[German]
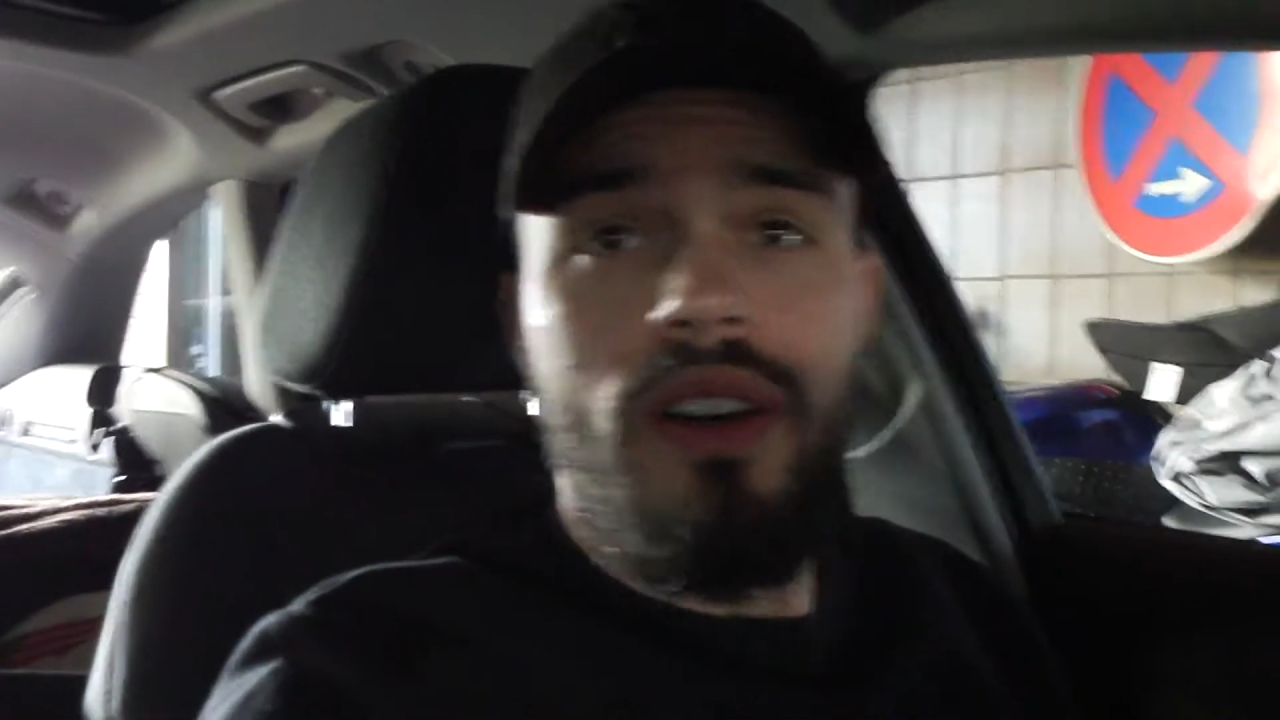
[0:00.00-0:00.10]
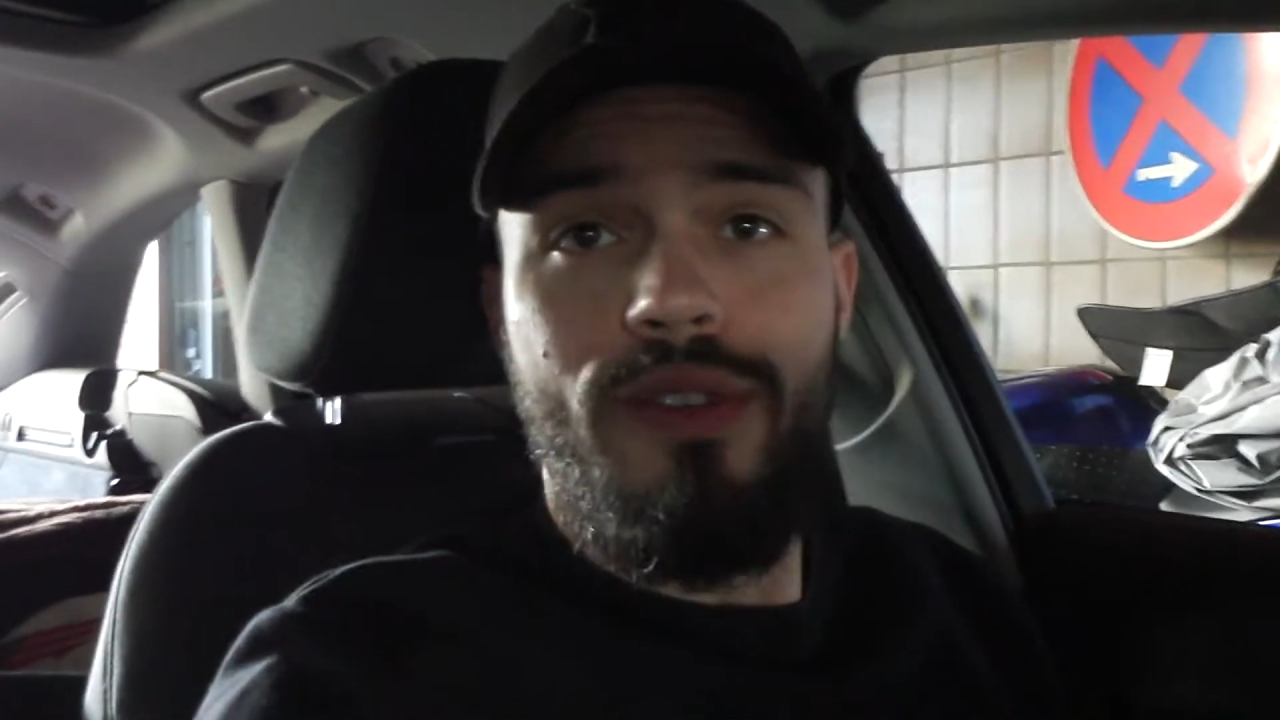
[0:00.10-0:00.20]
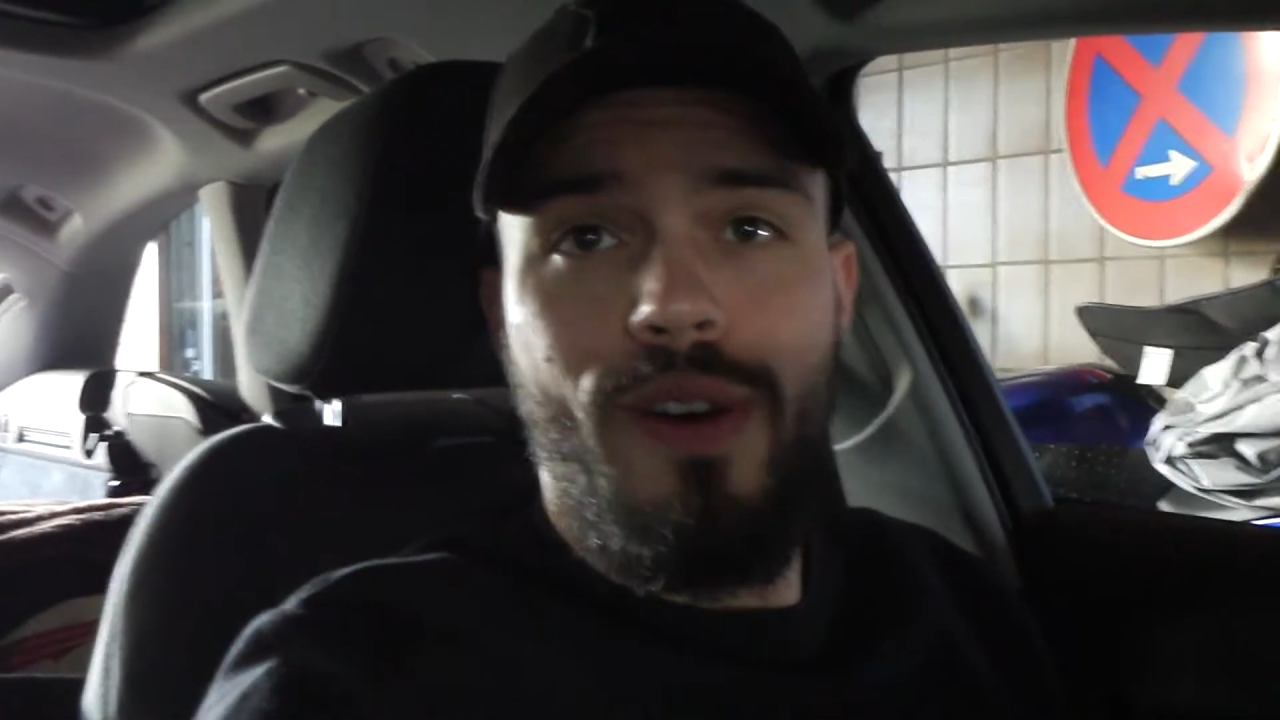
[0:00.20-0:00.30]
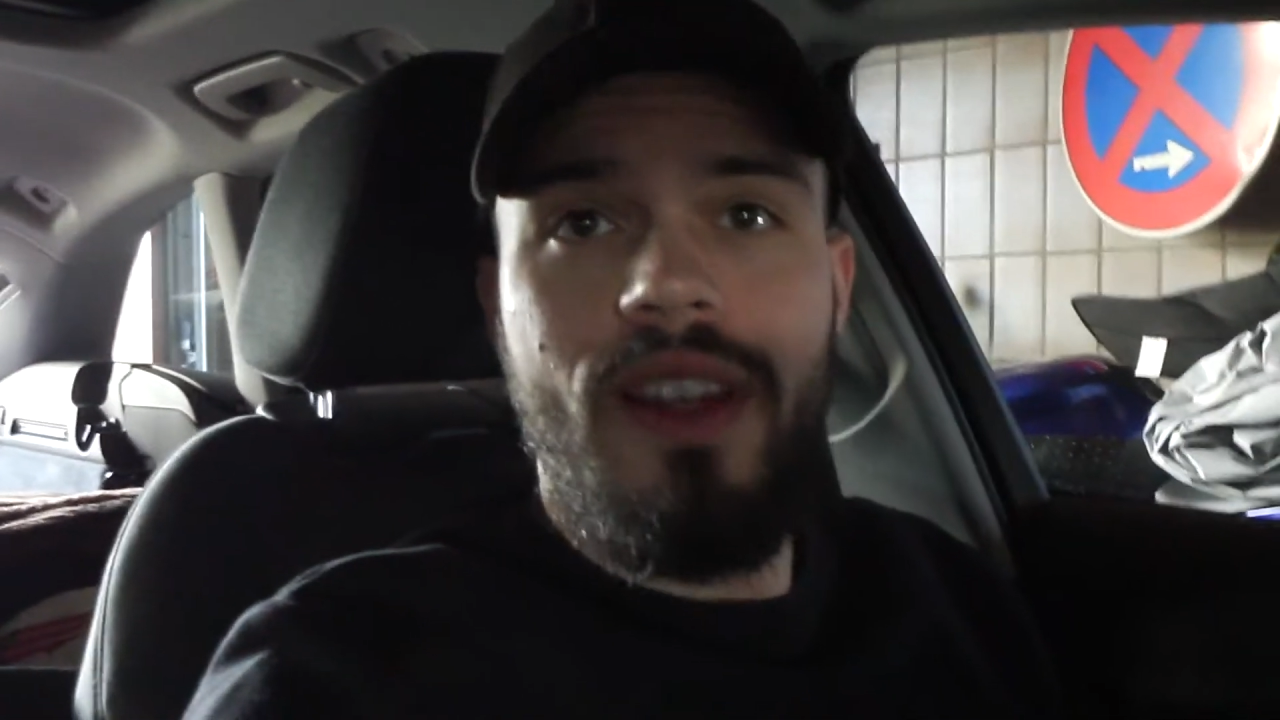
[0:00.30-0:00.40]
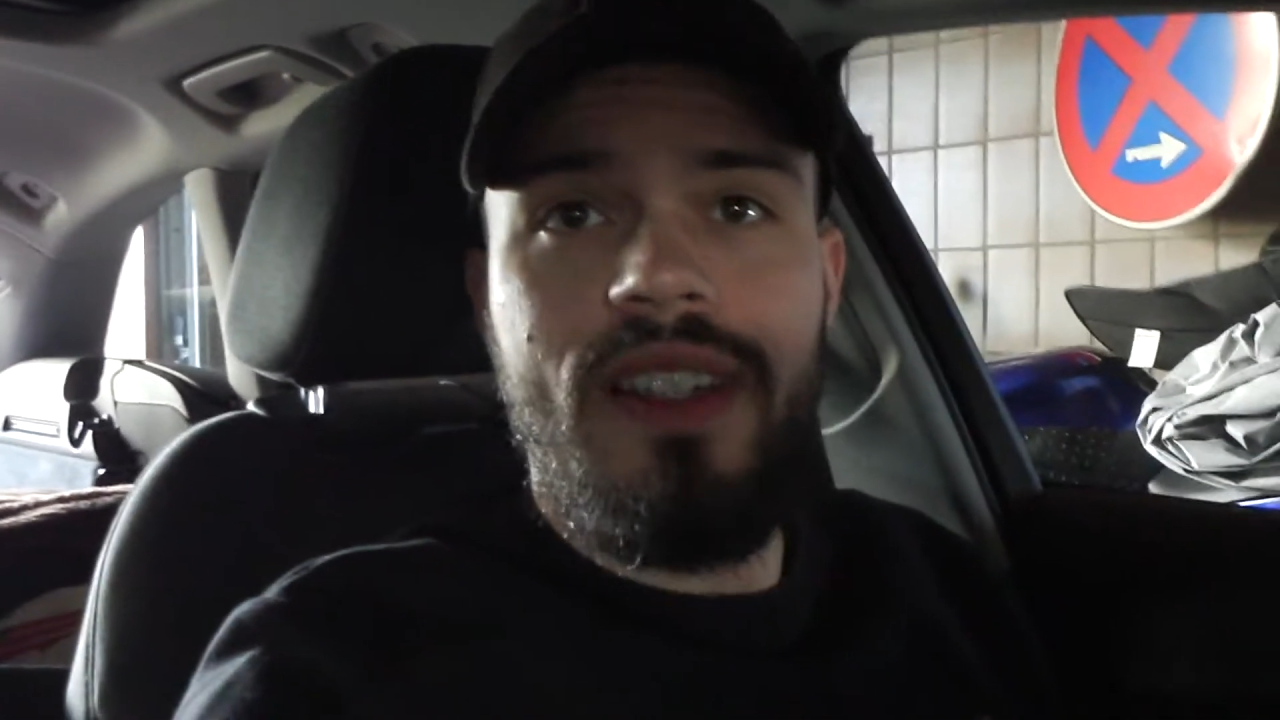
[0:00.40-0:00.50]

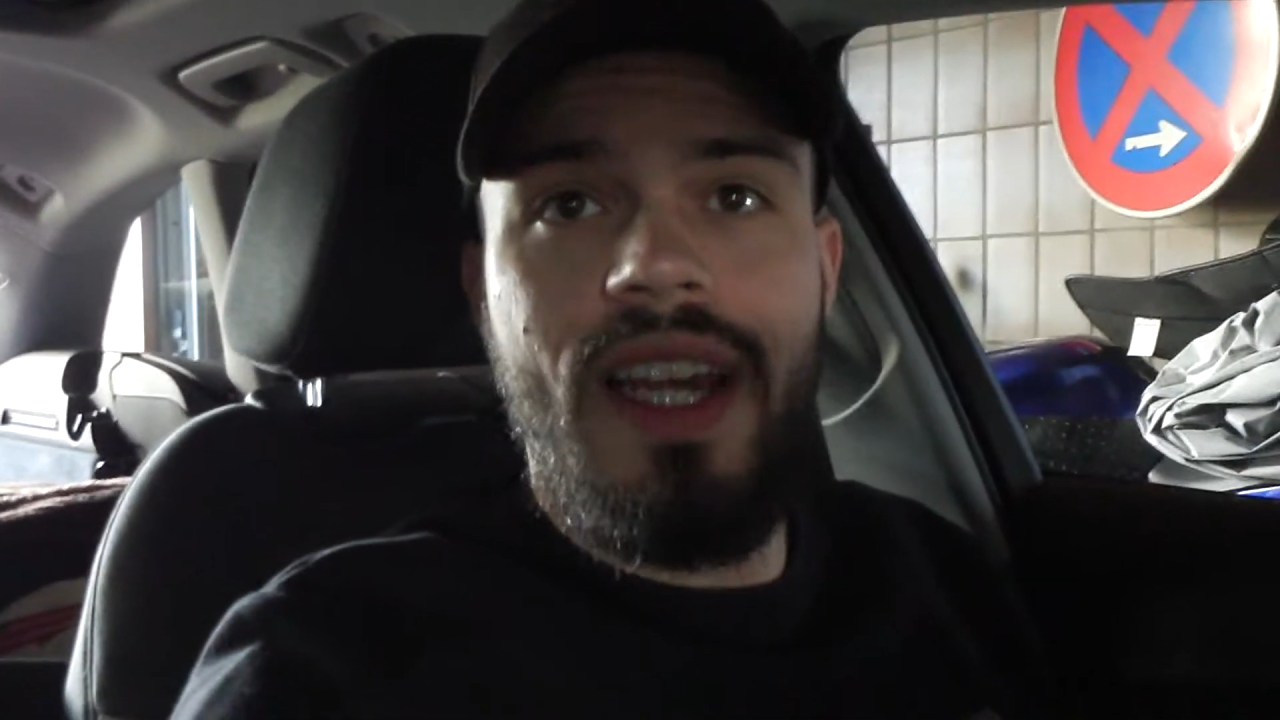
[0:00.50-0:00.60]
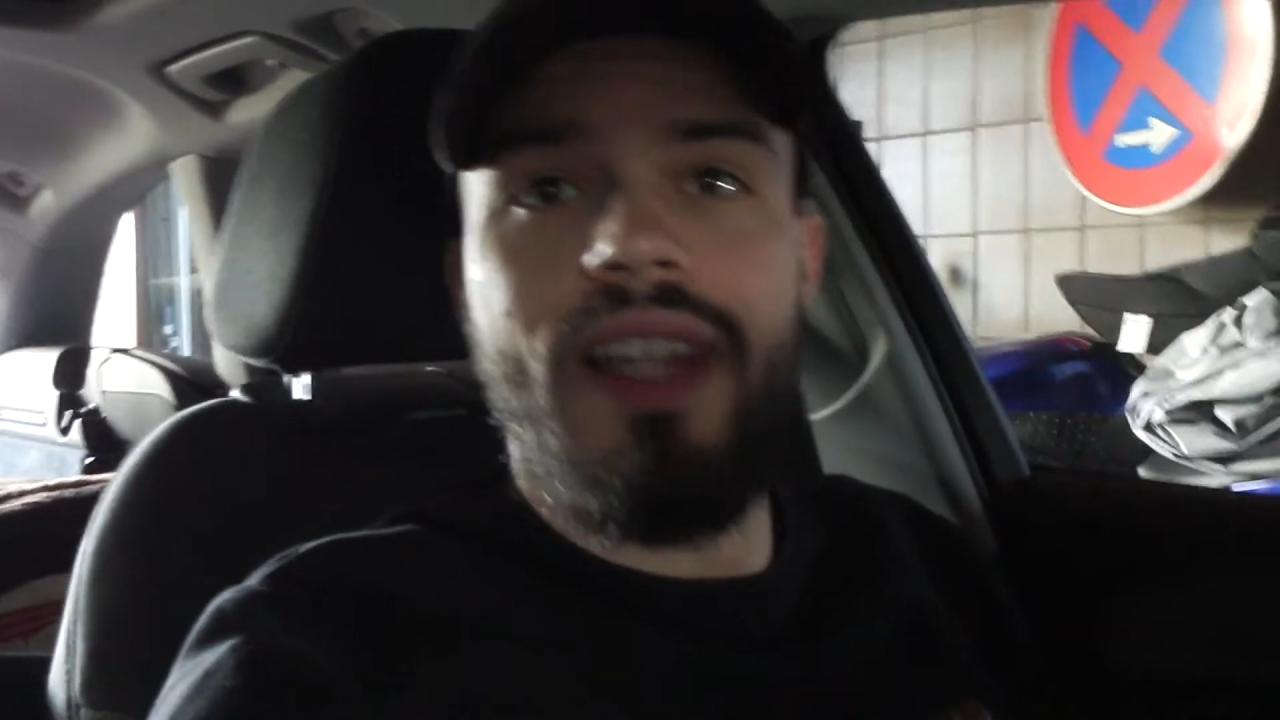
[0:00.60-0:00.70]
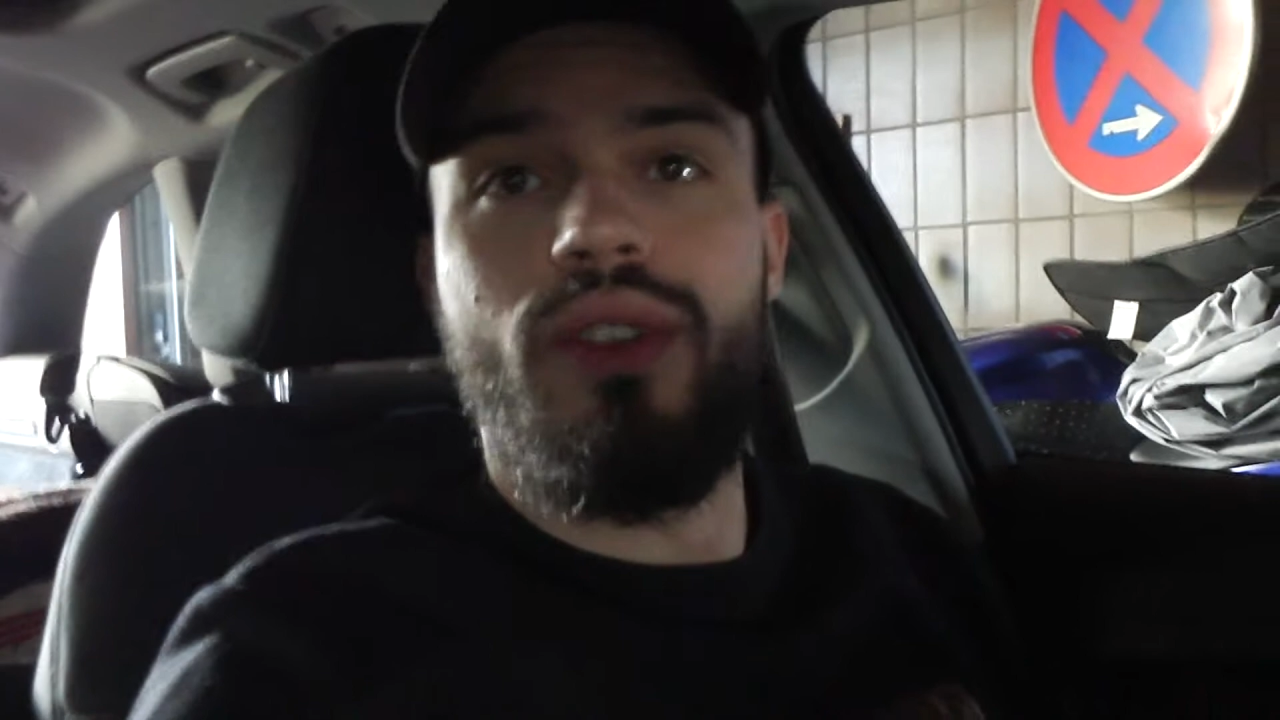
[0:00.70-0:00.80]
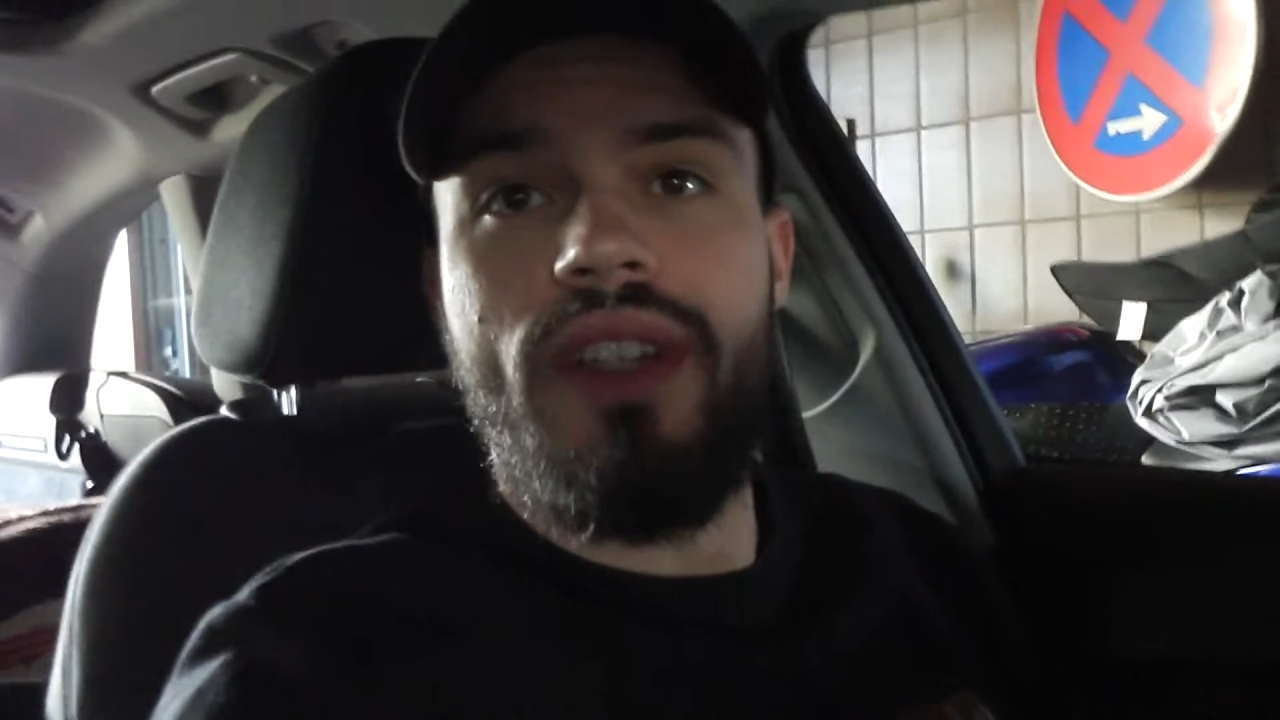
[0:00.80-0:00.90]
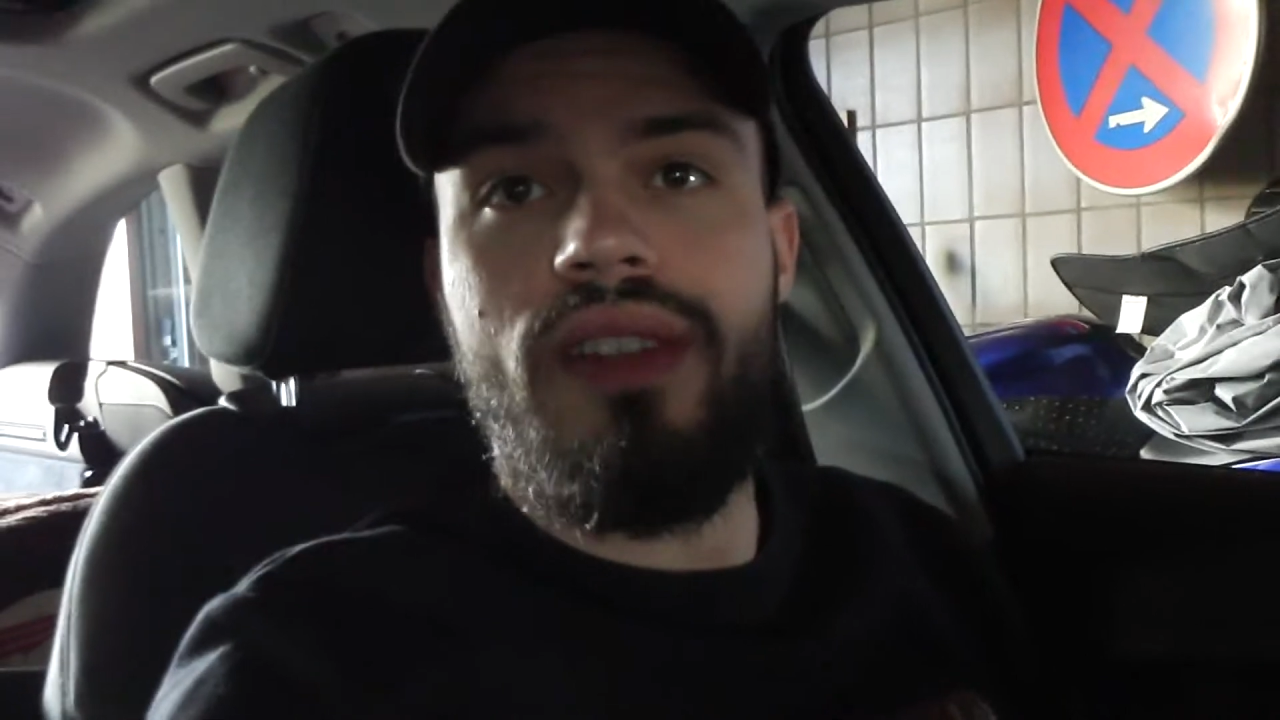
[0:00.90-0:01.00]
voller
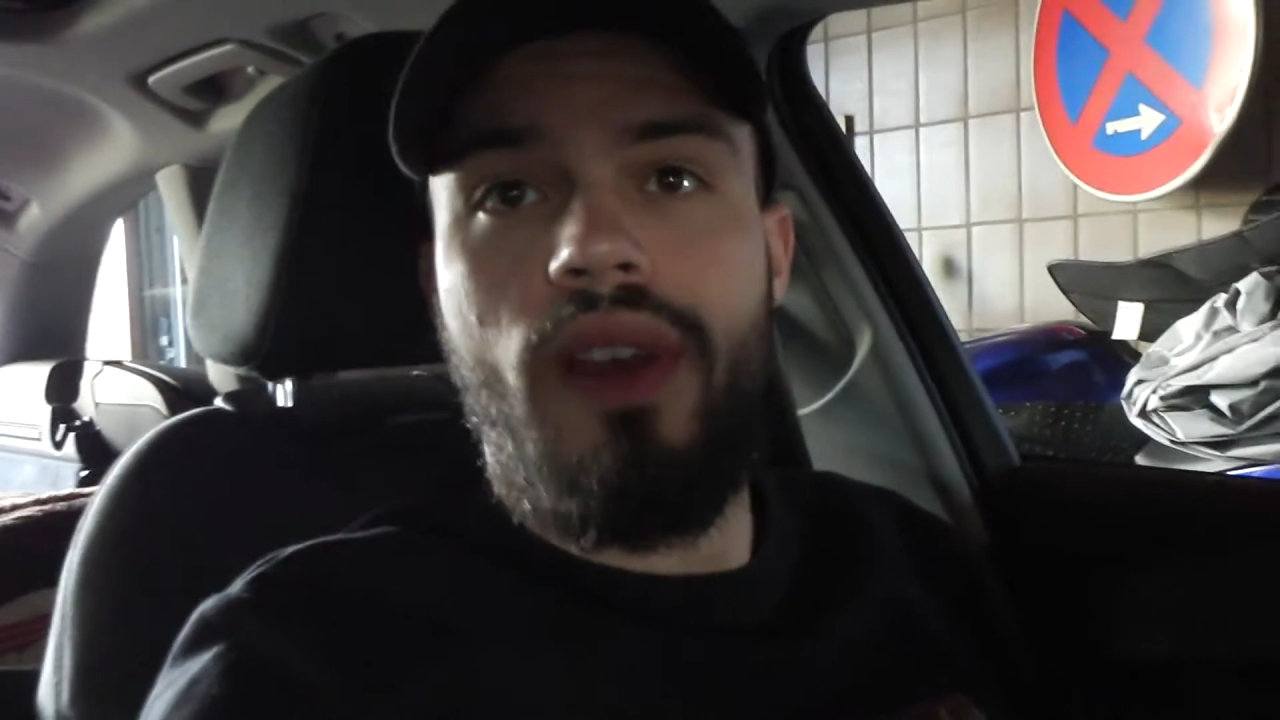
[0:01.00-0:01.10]
Teile und jetzt